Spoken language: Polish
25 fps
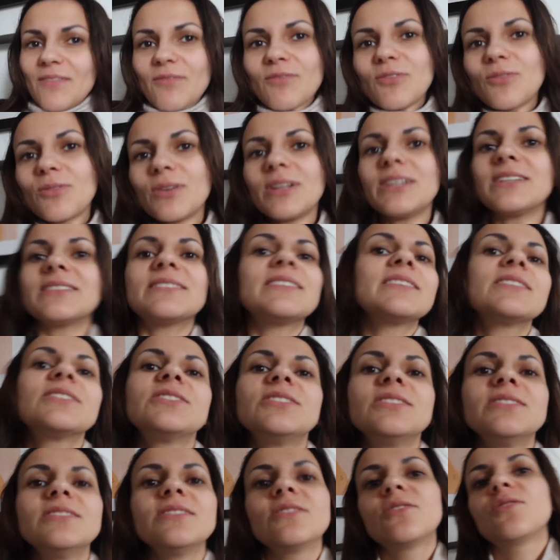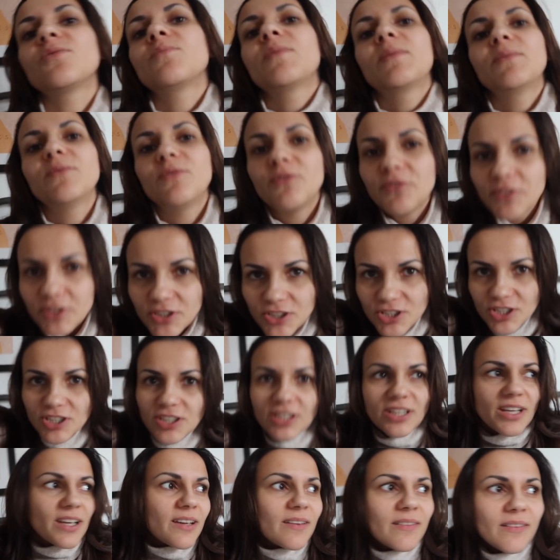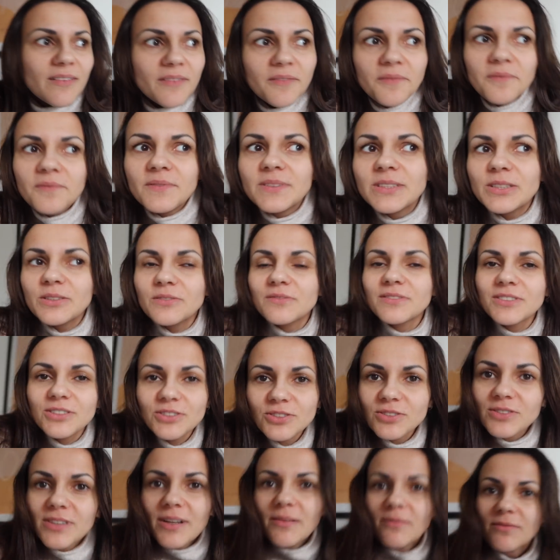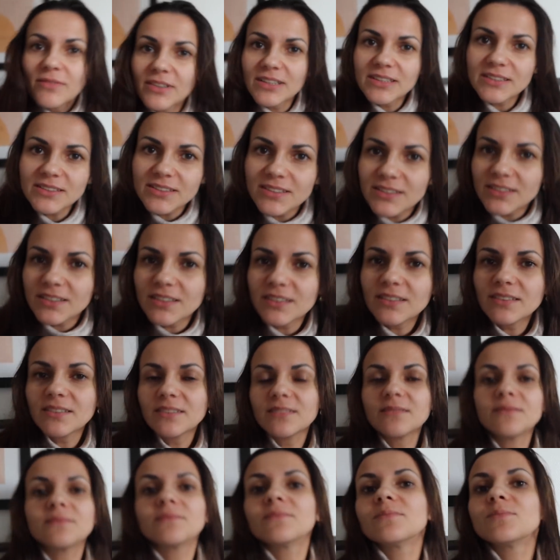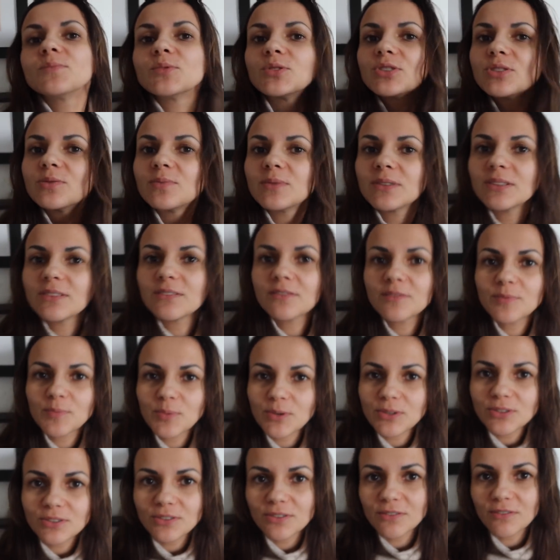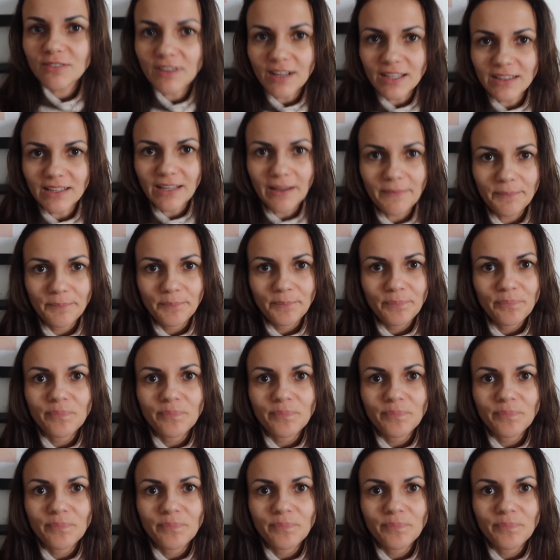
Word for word: W ogóle jak tak siedzę, to mam dwie szyje, zauważyłam, więc y, może będę wyprostowana.